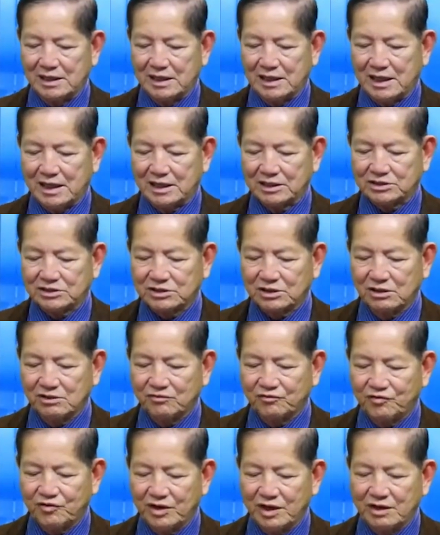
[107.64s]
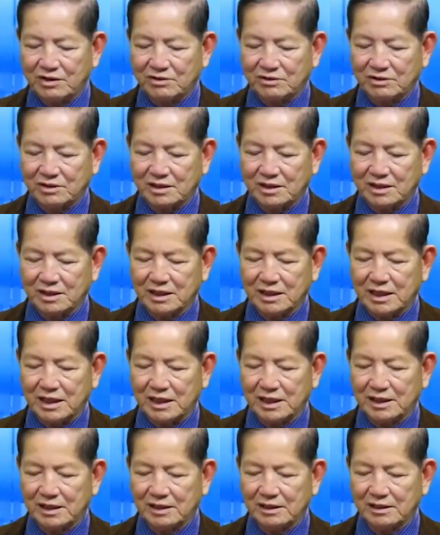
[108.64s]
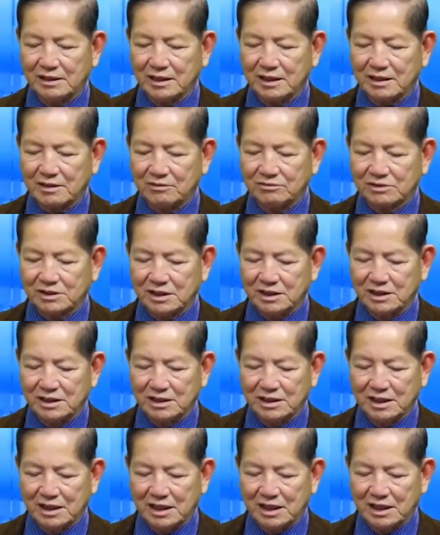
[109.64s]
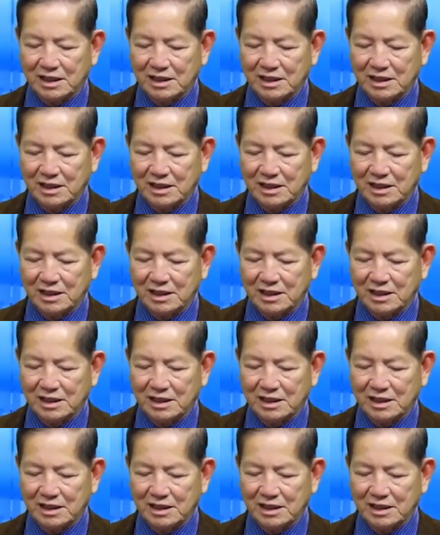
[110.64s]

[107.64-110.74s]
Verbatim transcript: Sunfield rồi những cái công ty